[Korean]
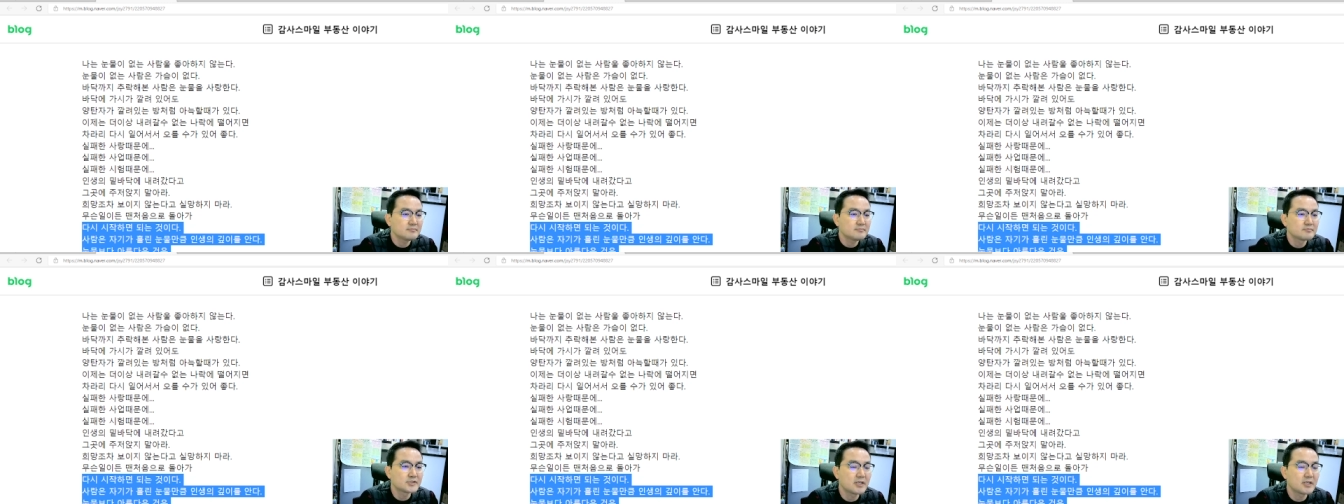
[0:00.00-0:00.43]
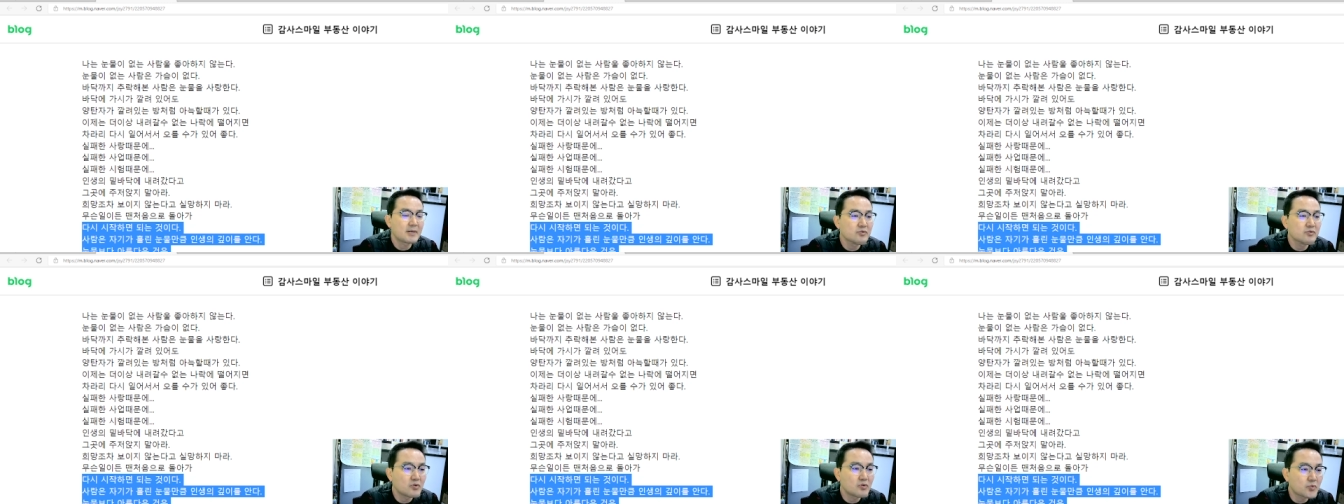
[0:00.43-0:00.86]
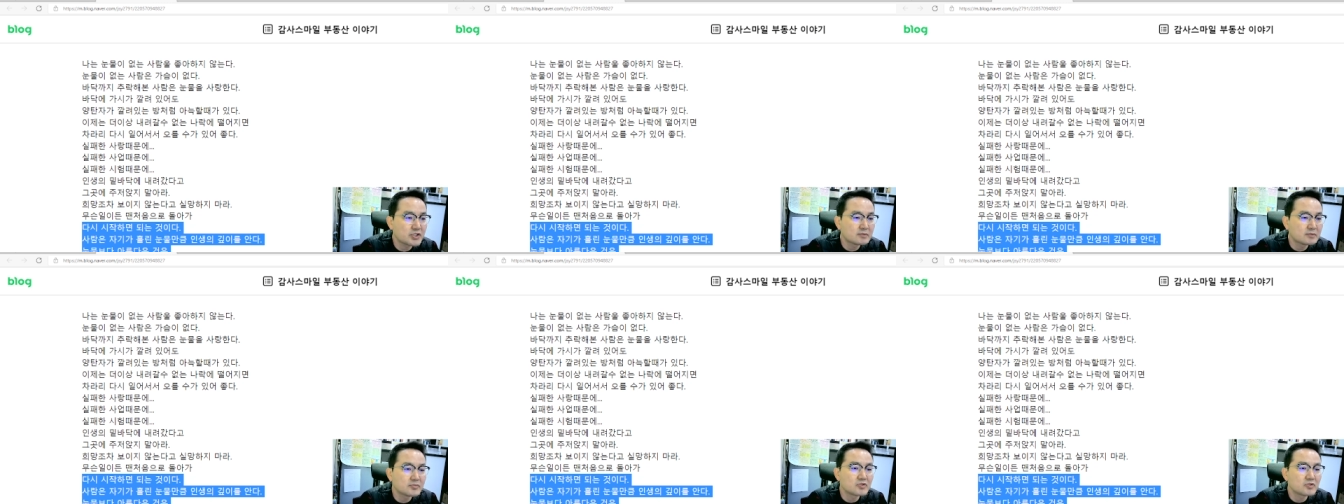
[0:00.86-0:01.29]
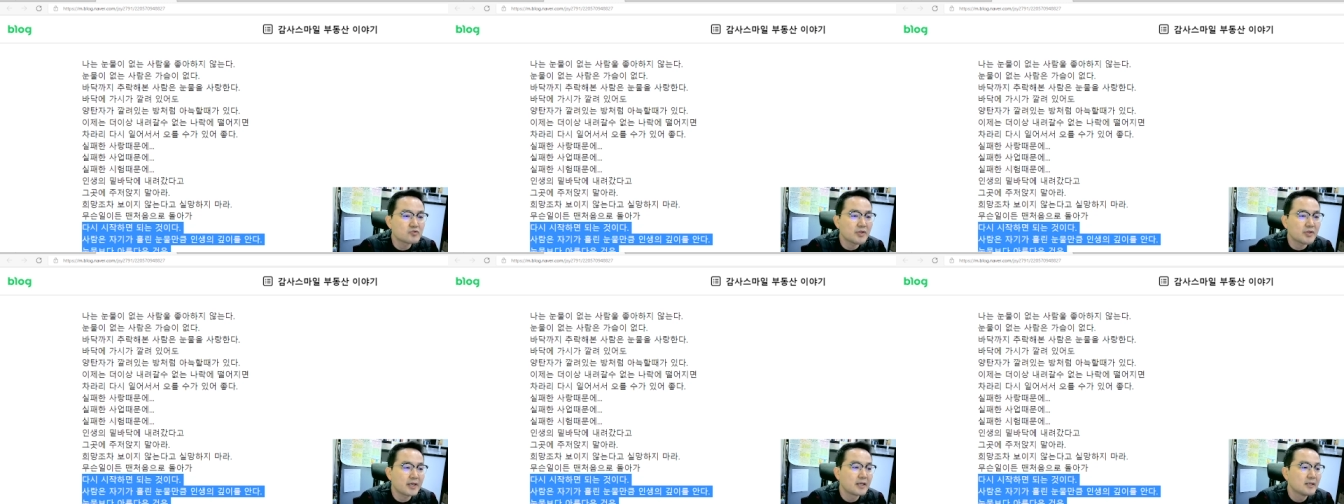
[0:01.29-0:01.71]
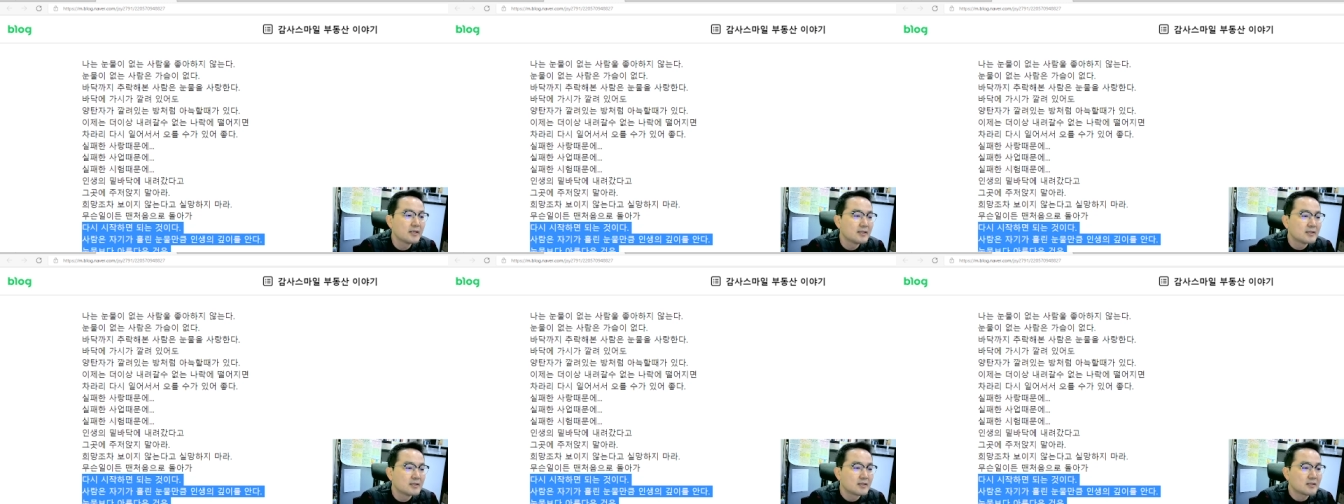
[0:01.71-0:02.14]
제 방송을 보시는 분들 중에
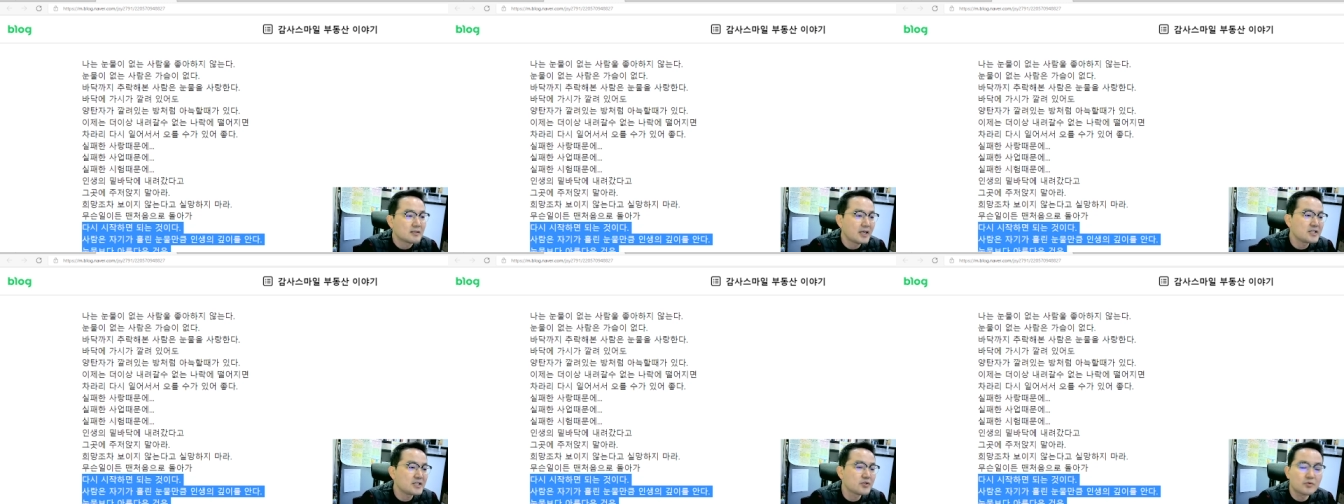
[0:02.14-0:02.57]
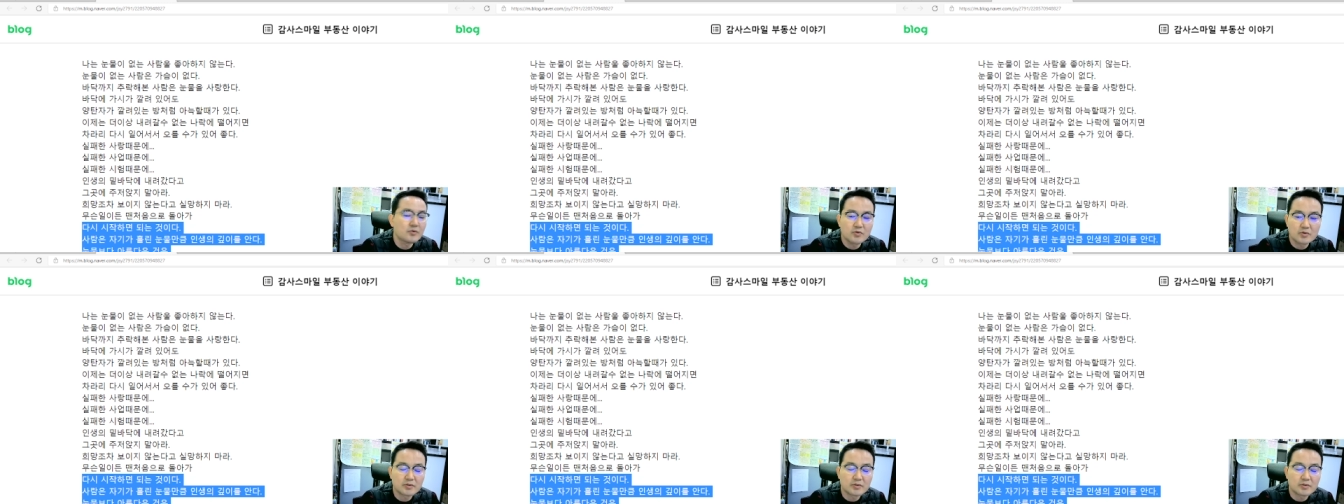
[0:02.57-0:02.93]
개인적으로